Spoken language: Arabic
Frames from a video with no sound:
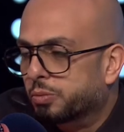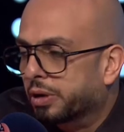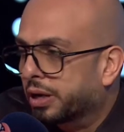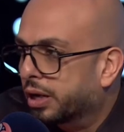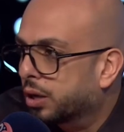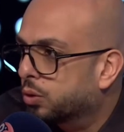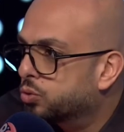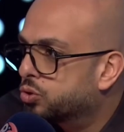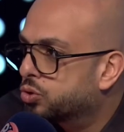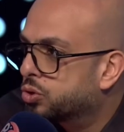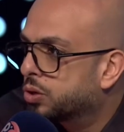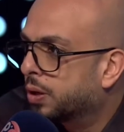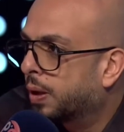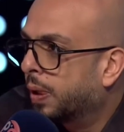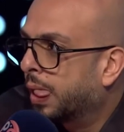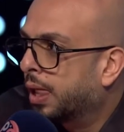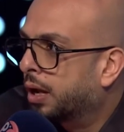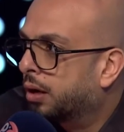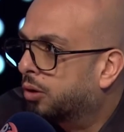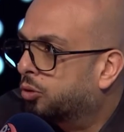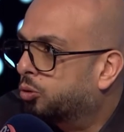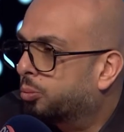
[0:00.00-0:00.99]
متجوز
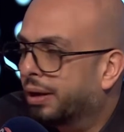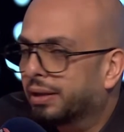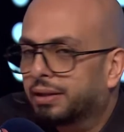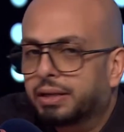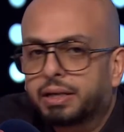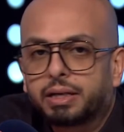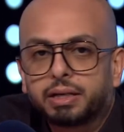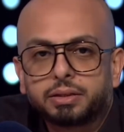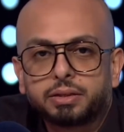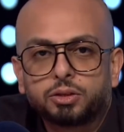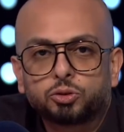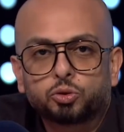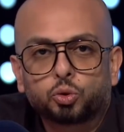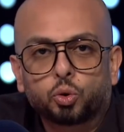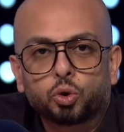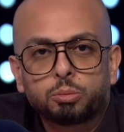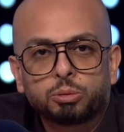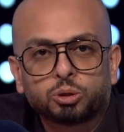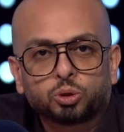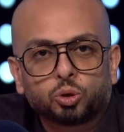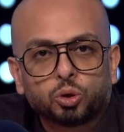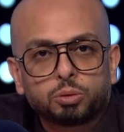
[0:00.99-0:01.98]
وبعدين جدته
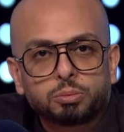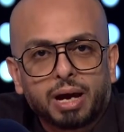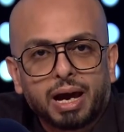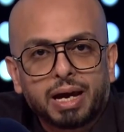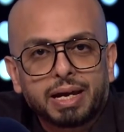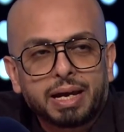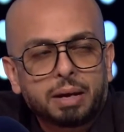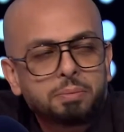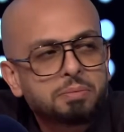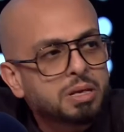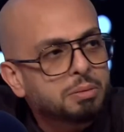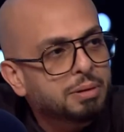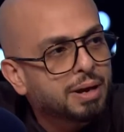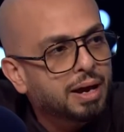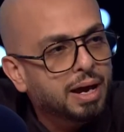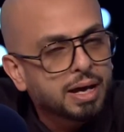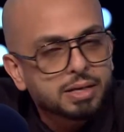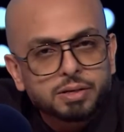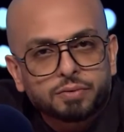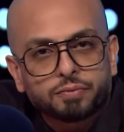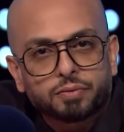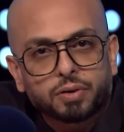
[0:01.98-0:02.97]
كل ما تقعد معايا يا ابني بقى
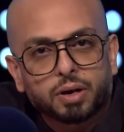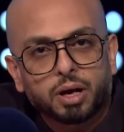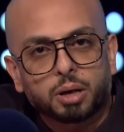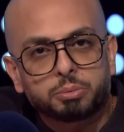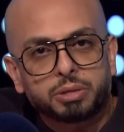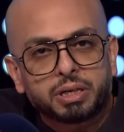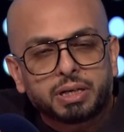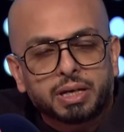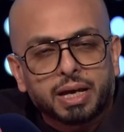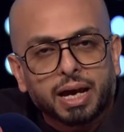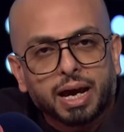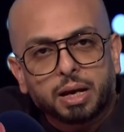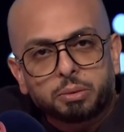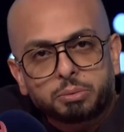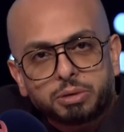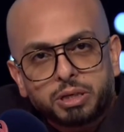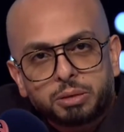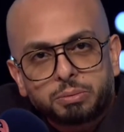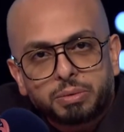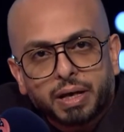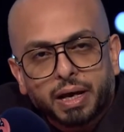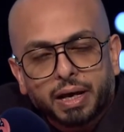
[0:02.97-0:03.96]
عايز افرح بيك يا
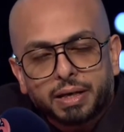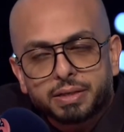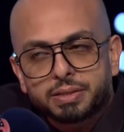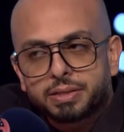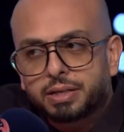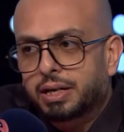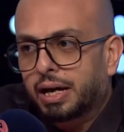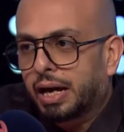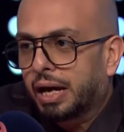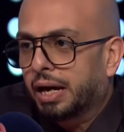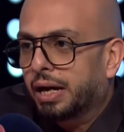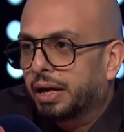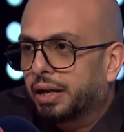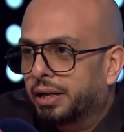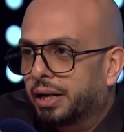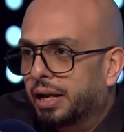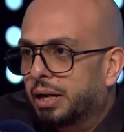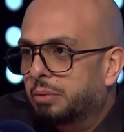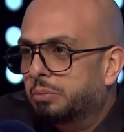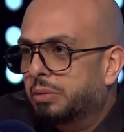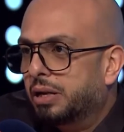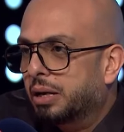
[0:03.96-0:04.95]
حبيبي عايزين نحقق
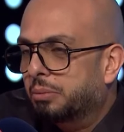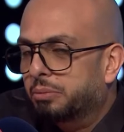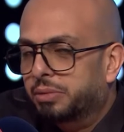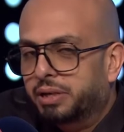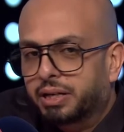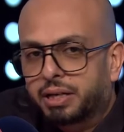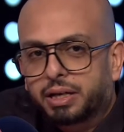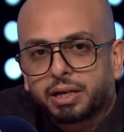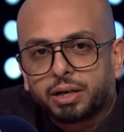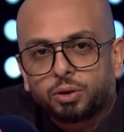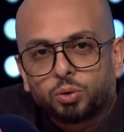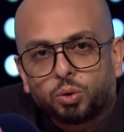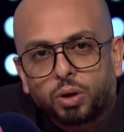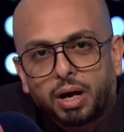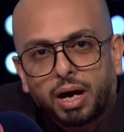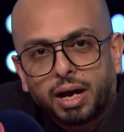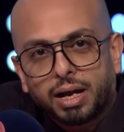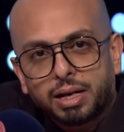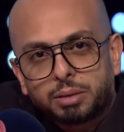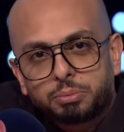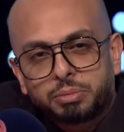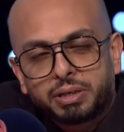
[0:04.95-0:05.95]
الحلم الامريكي يا روح
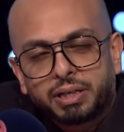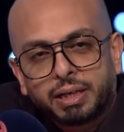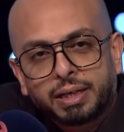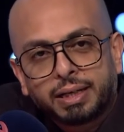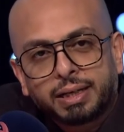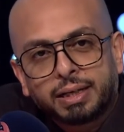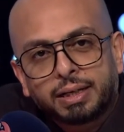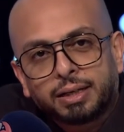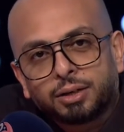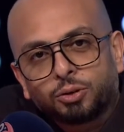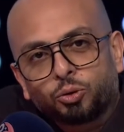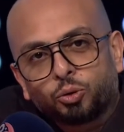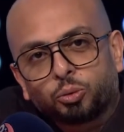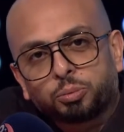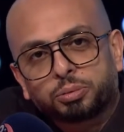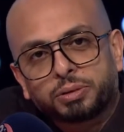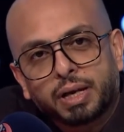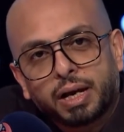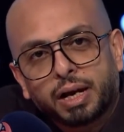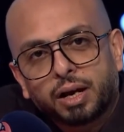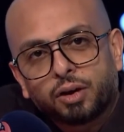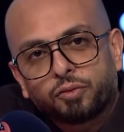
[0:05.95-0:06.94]
قلبي
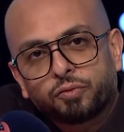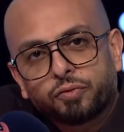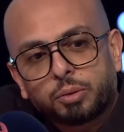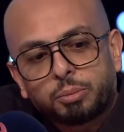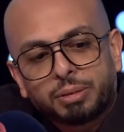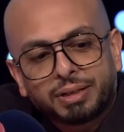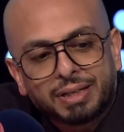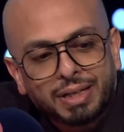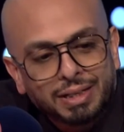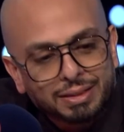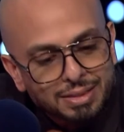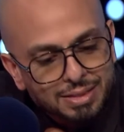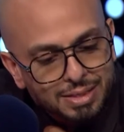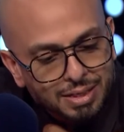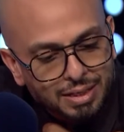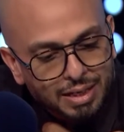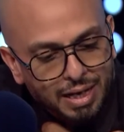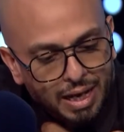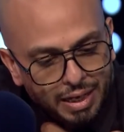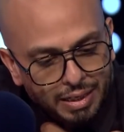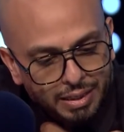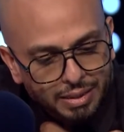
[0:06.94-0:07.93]
وبتاع فبدات
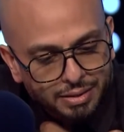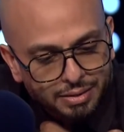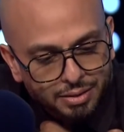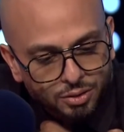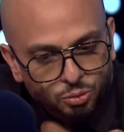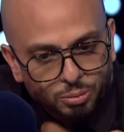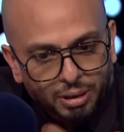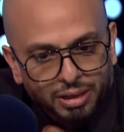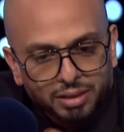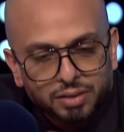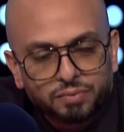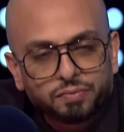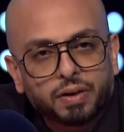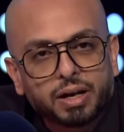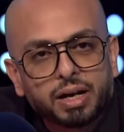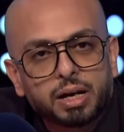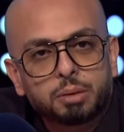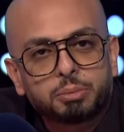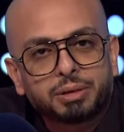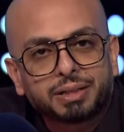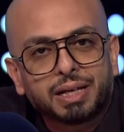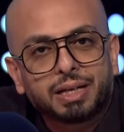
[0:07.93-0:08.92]
تزن عليه كتير وبعدين
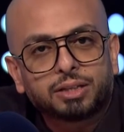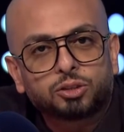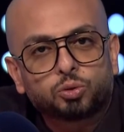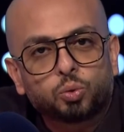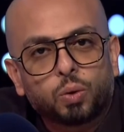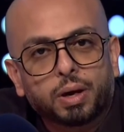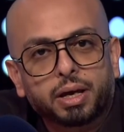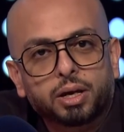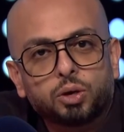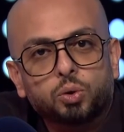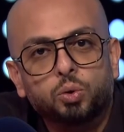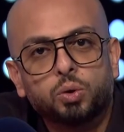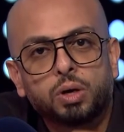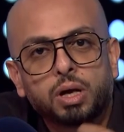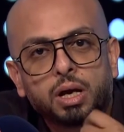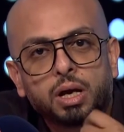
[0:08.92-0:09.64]
فجاه بدات توجهه